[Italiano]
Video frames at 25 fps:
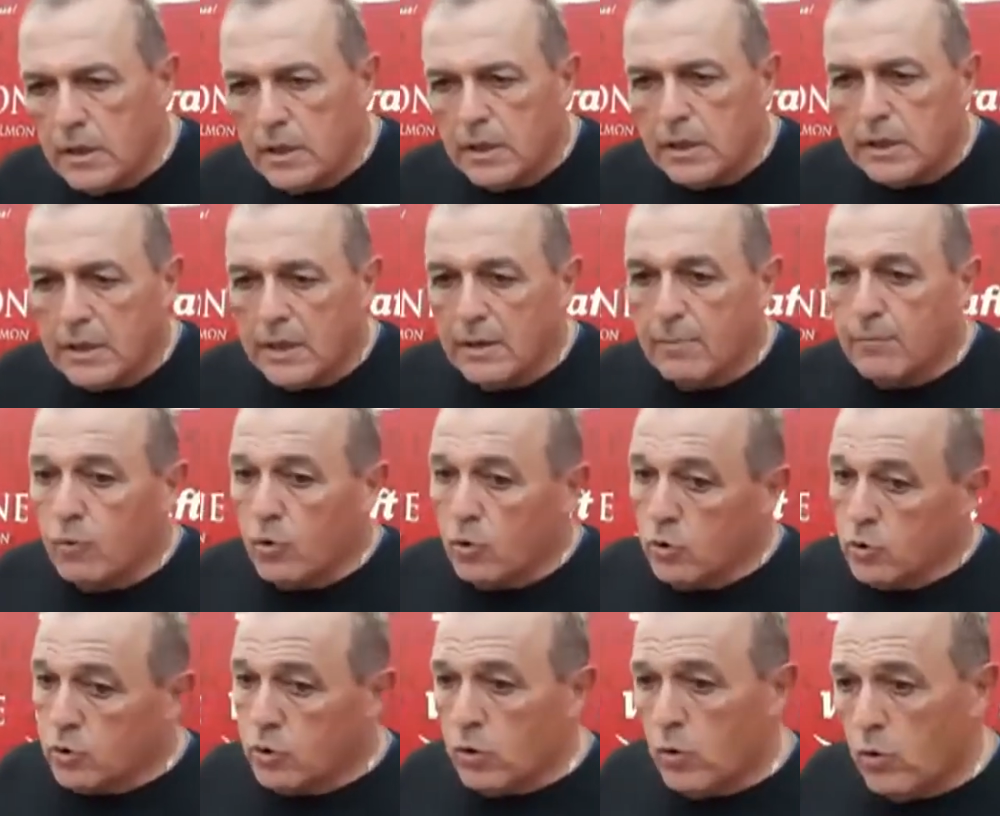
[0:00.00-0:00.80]
che è
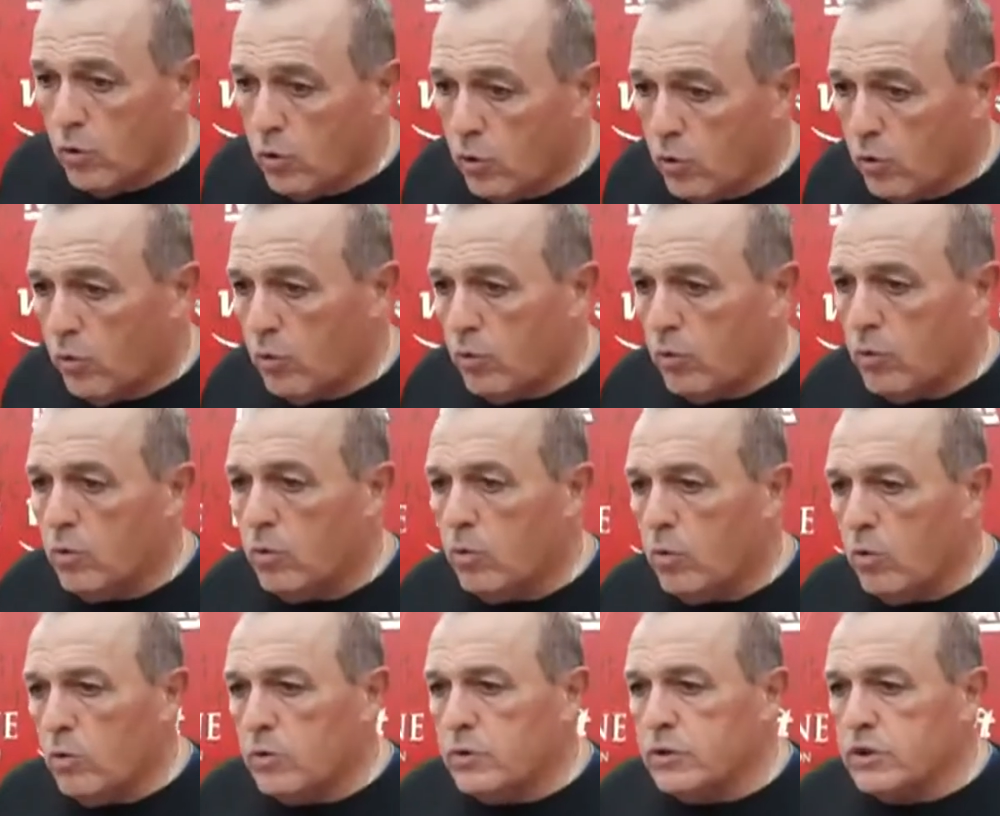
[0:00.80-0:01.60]

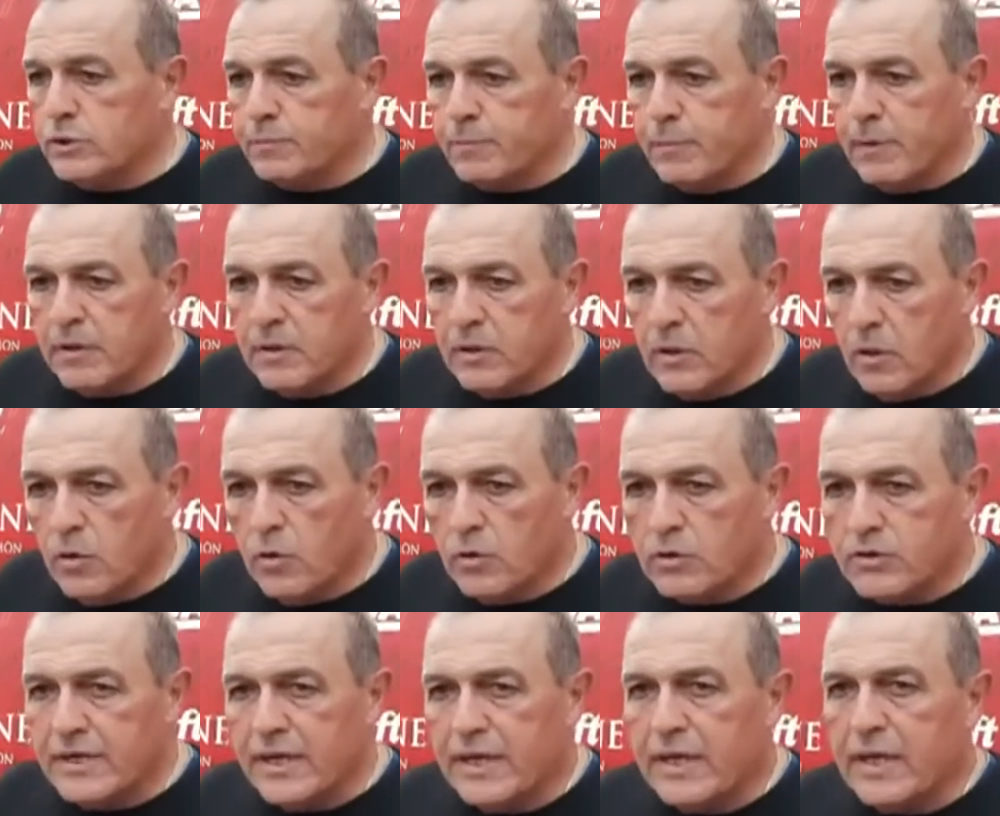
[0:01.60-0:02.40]
molto
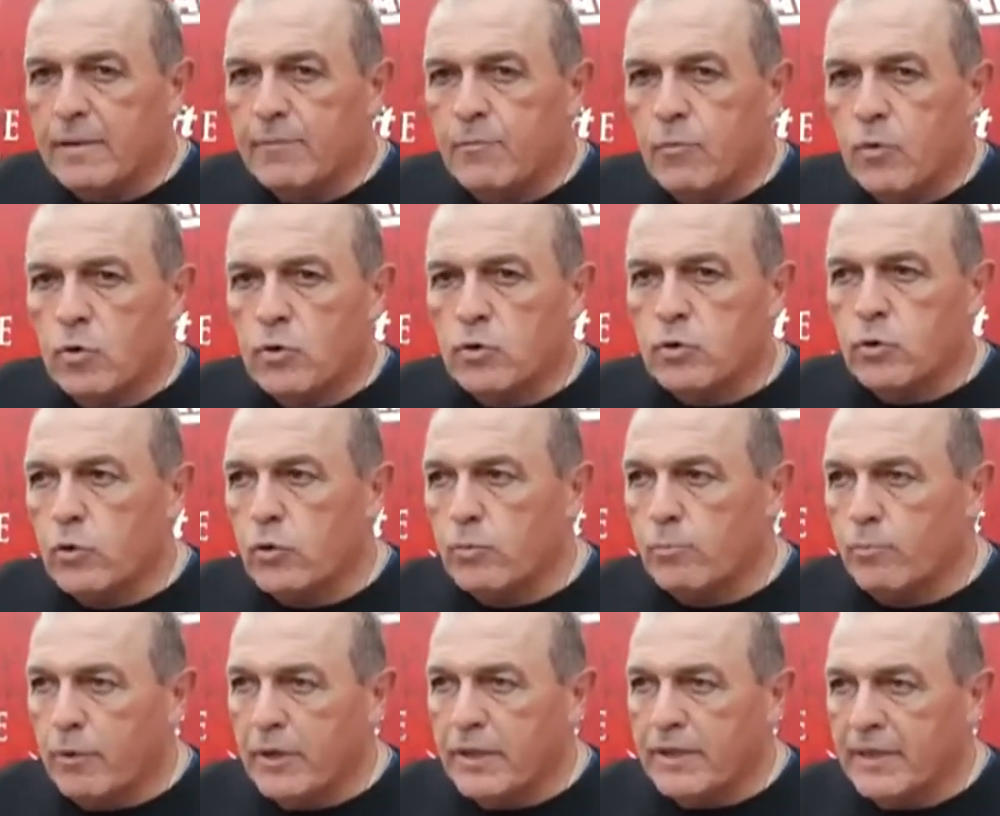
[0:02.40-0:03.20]
dispendiosa, che è molto
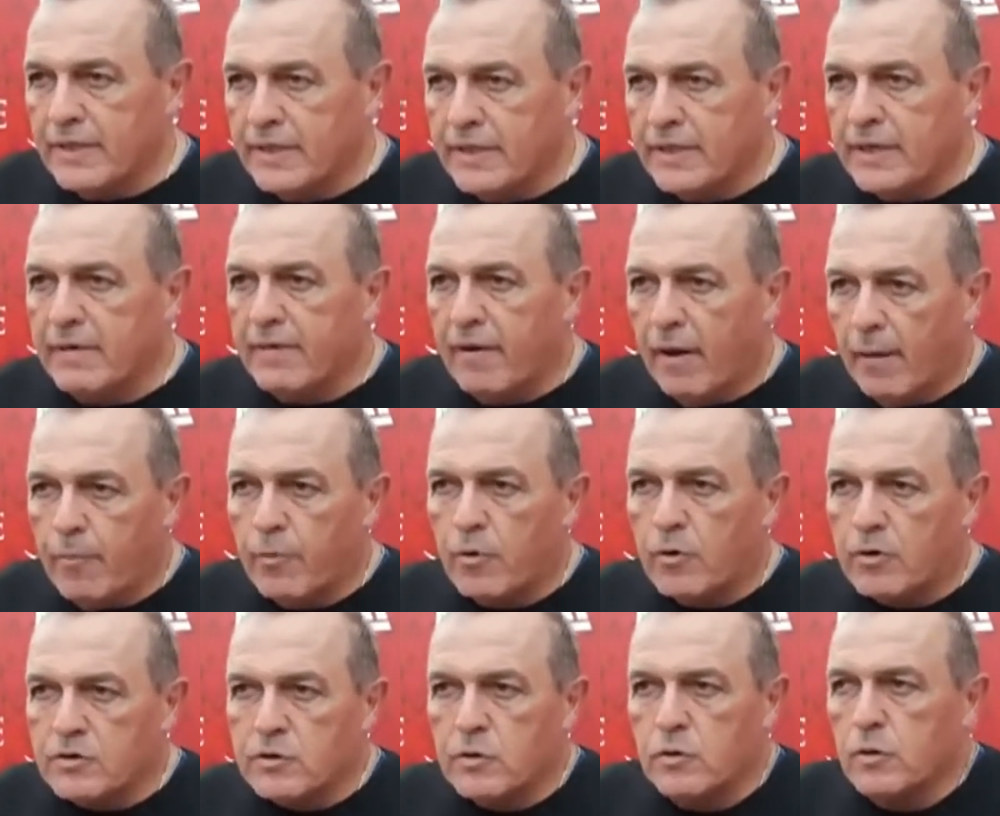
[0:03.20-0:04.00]
impegnativa,
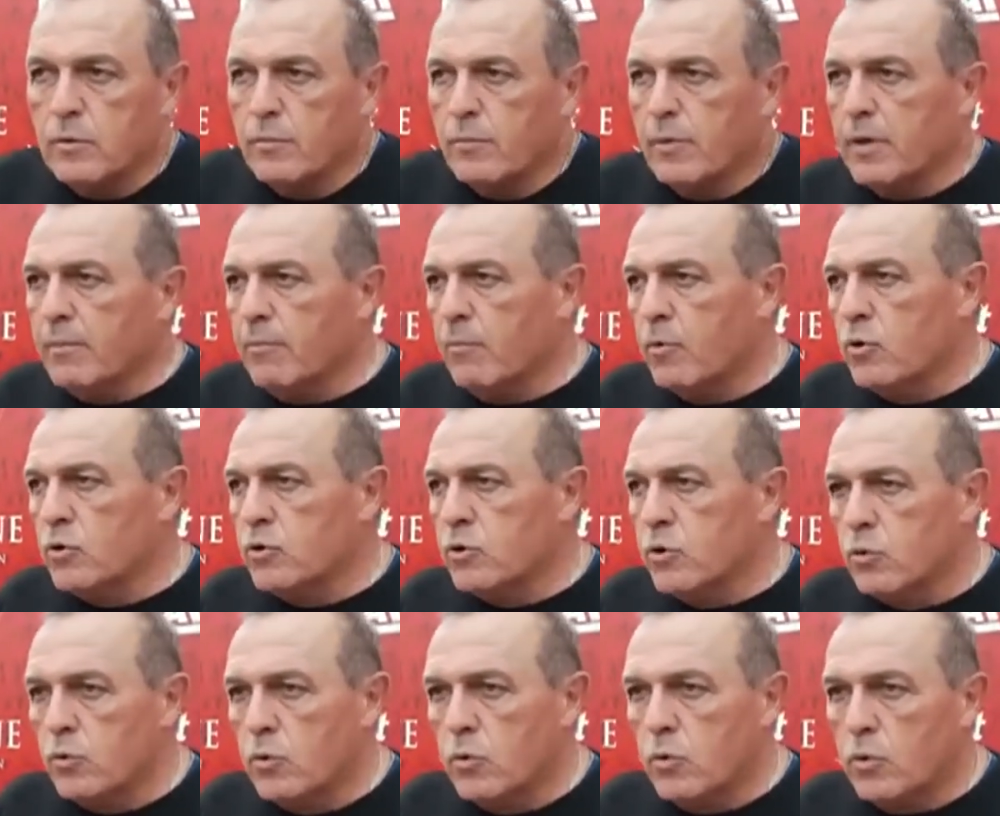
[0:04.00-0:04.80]
però secondo me è
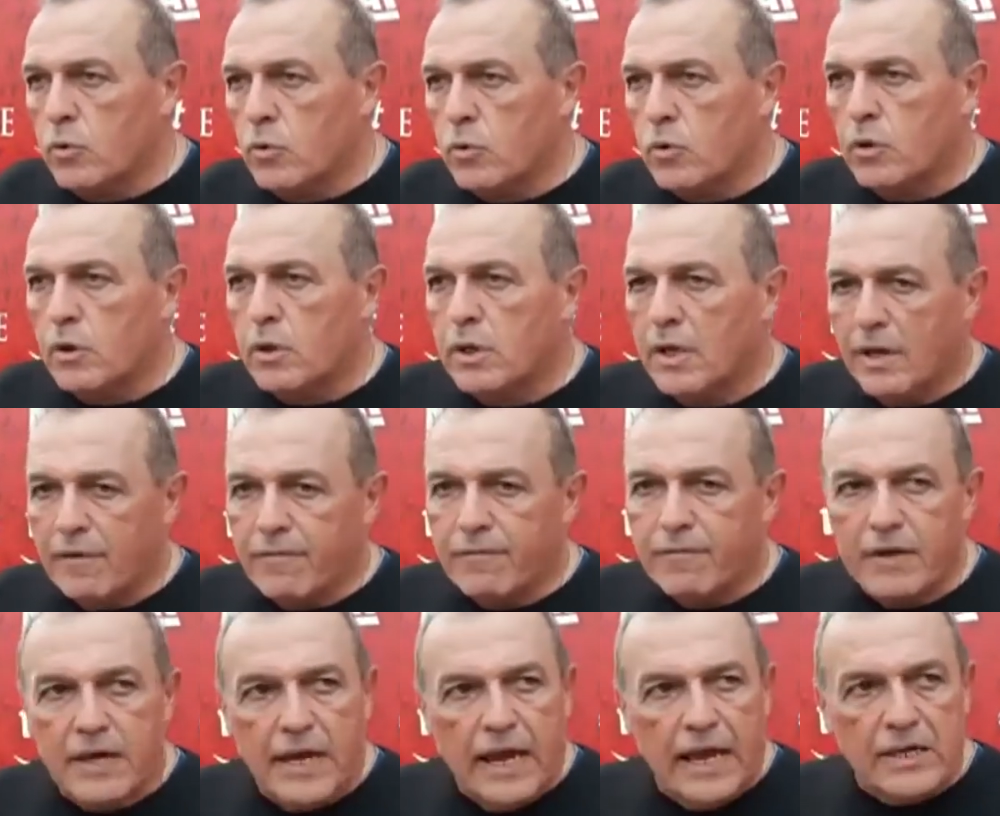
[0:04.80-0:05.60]
molto
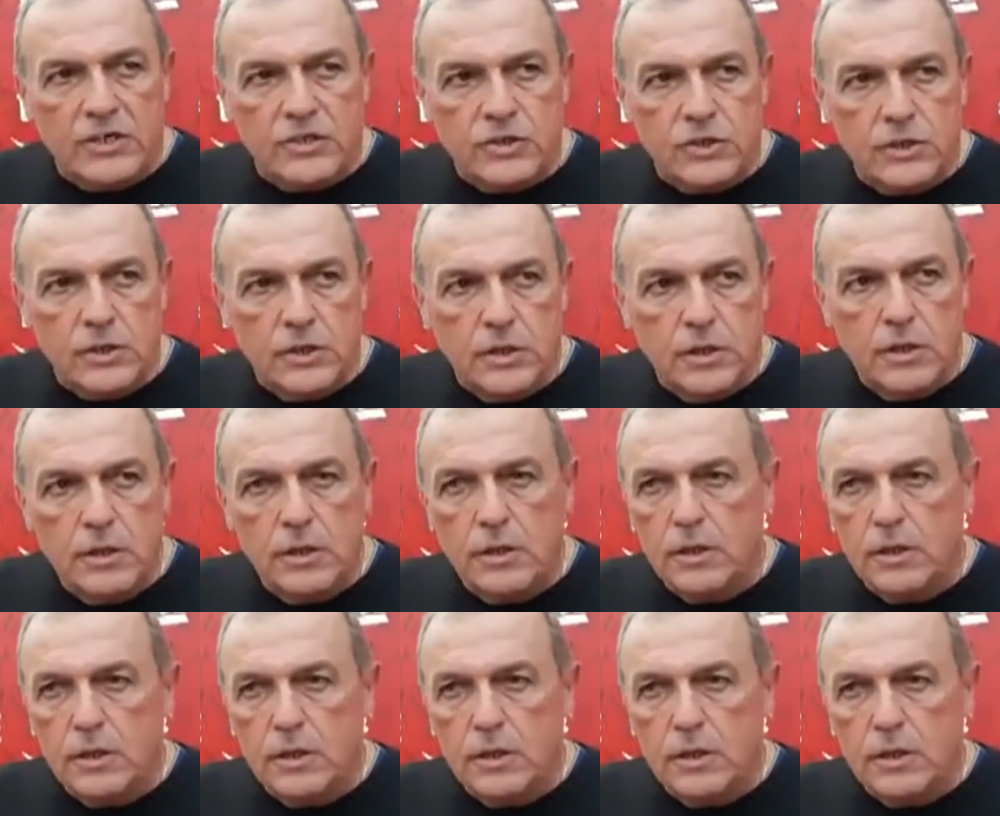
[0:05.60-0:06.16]
efficace.